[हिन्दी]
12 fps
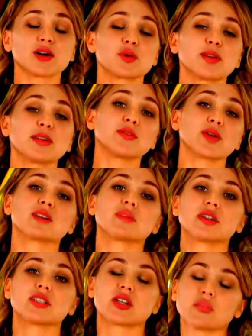क्योंकि
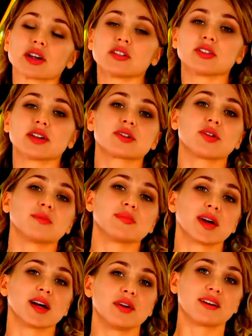सैंडविच जिमनास्टिक्स
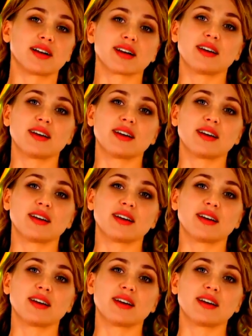करता है